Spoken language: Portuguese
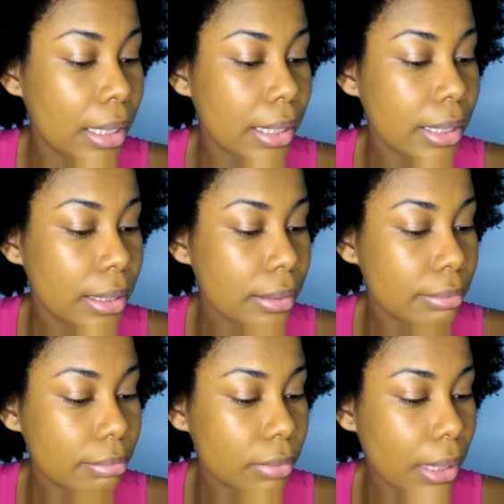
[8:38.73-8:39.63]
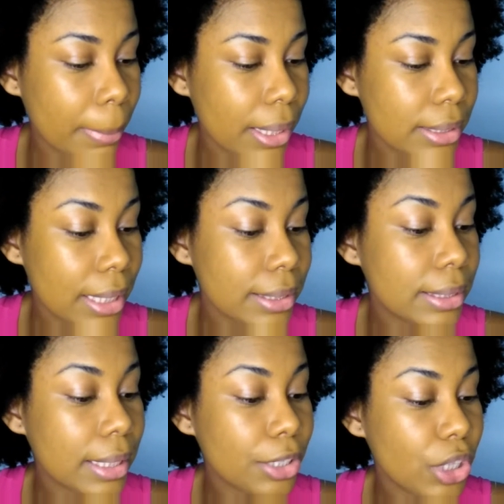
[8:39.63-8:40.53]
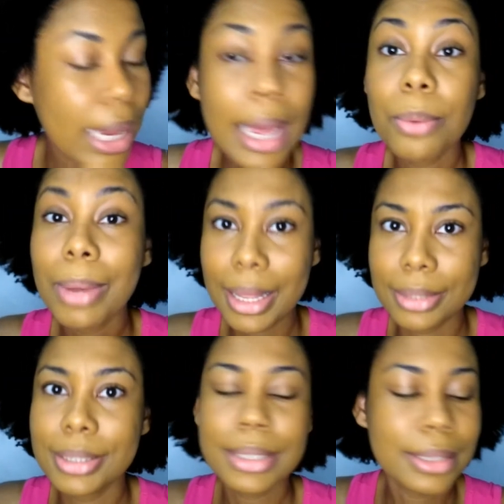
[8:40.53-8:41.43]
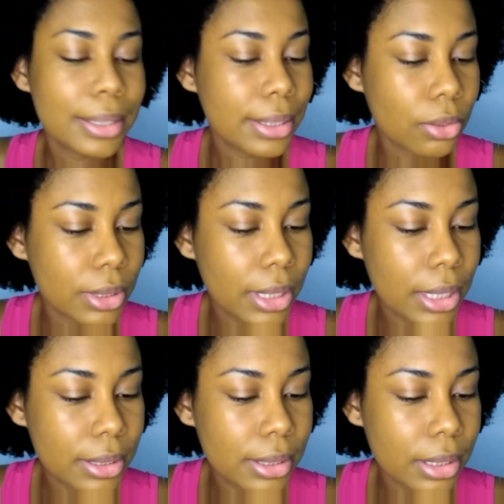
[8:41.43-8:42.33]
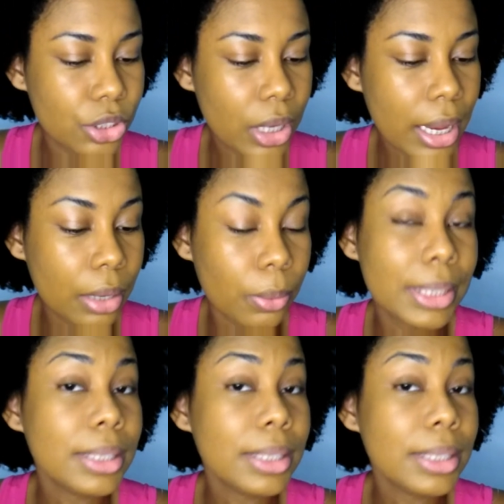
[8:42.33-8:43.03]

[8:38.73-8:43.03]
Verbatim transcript: E é um que mais? Resistente à água. Ah, diz sim, ó, é ser resistente à água.